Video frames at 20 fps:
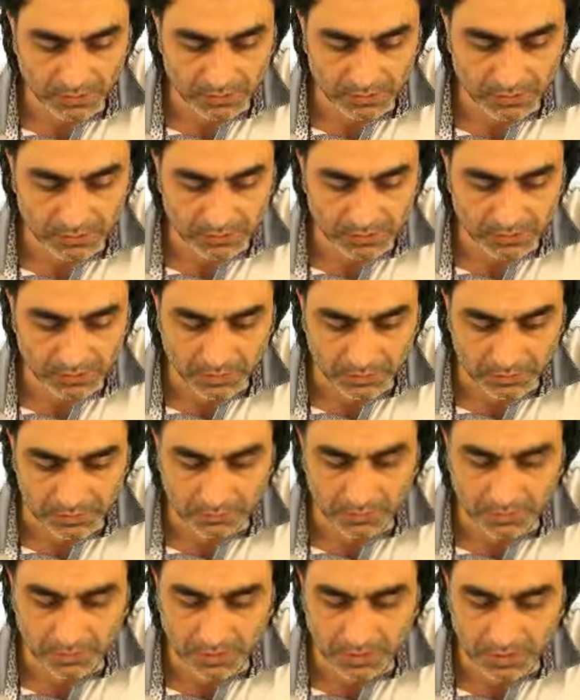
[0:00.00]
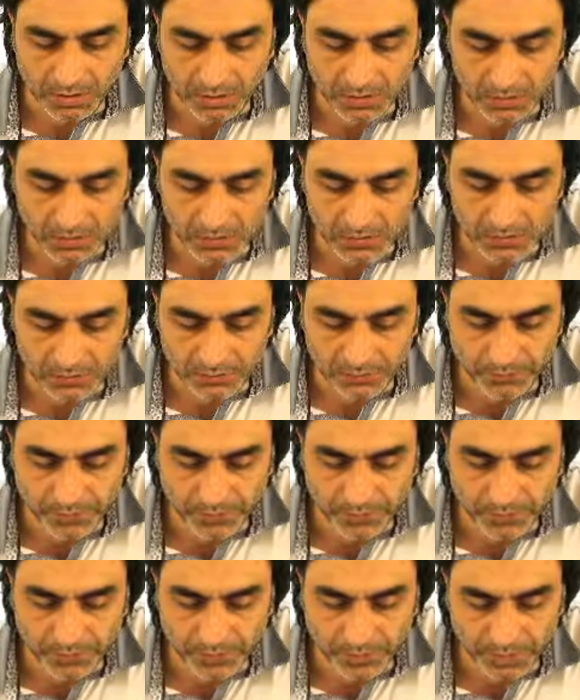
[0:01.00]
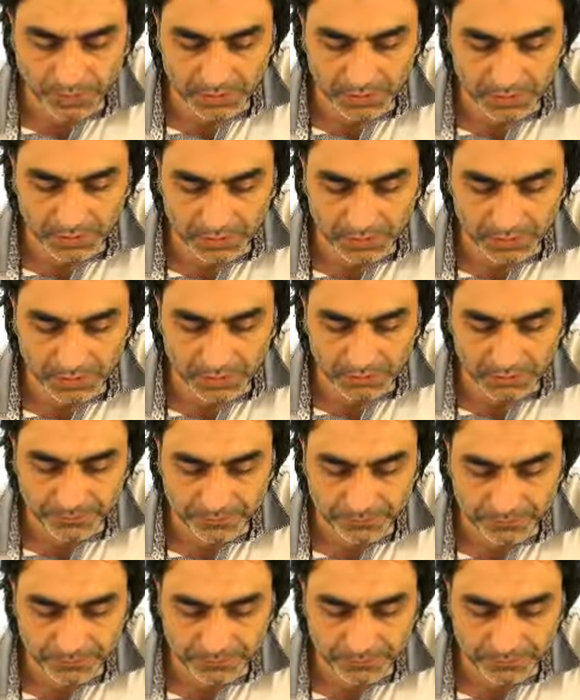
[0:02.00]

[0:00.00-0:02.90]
kaldık. Abdullah Yusuf Ali mealinde.